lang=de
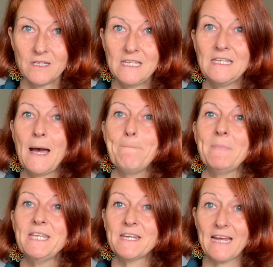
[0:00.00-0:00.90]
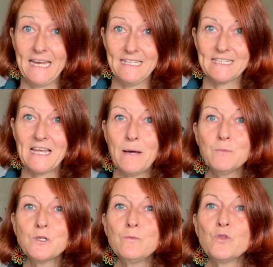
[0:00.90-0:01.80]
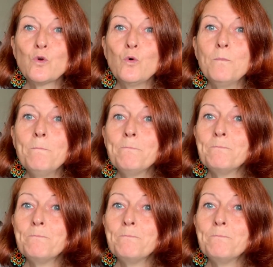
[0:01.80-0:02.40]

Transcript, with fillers: Ich habe mein Reizdarmsyndrom